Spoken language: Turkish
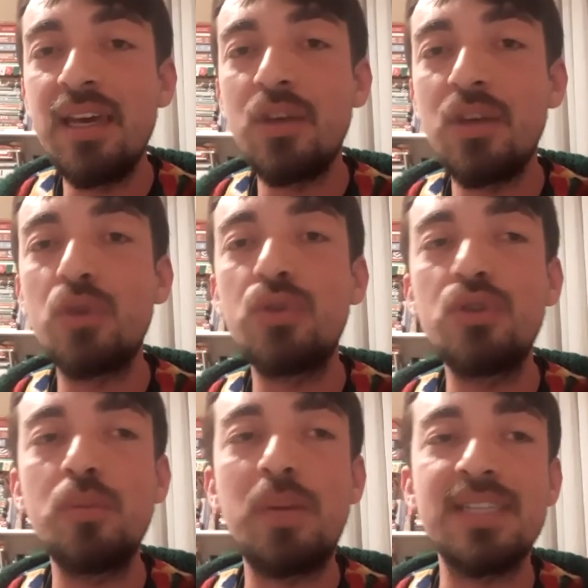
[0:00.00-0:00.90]

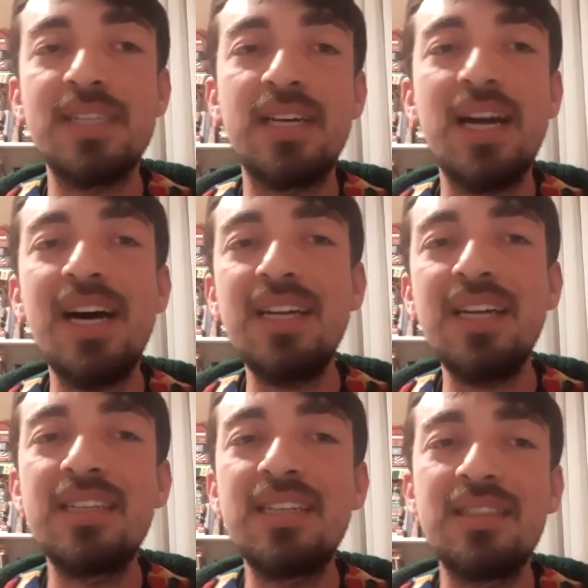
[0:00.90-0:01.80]
Götürdüm pazara
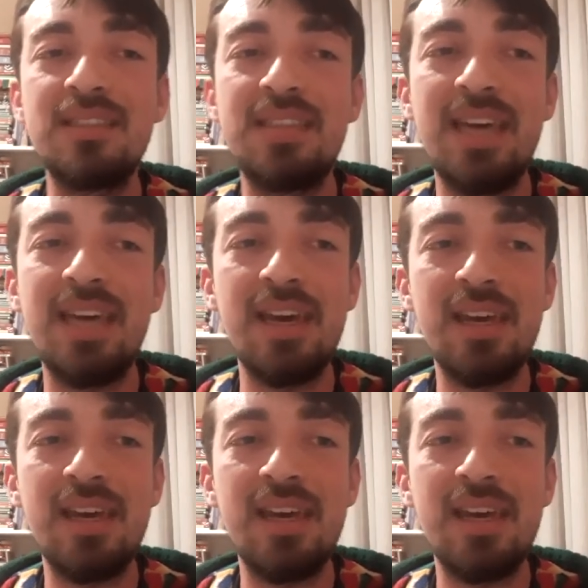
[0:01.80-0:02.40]
darıdır diye.